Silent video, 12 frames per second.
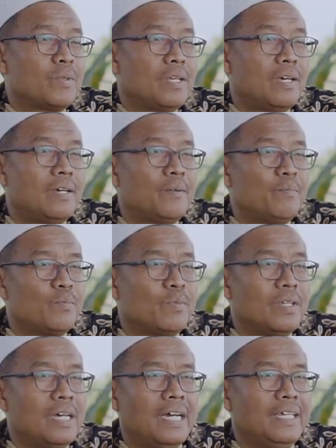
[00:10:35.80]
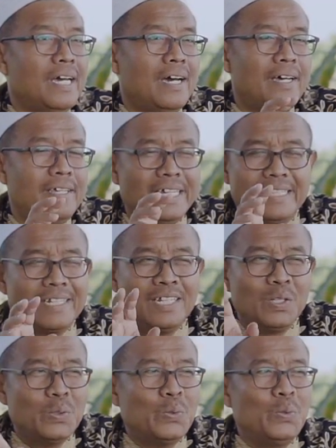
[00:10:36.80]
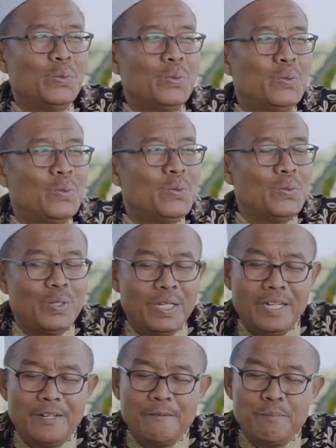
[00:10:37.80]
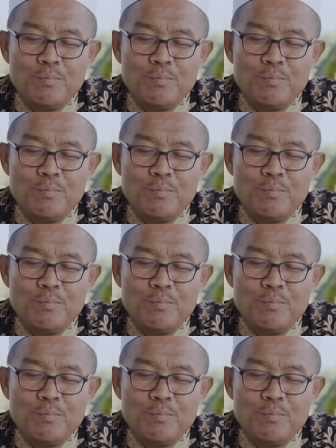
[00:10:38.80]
Ya. Hanya ya tertentu. Ya.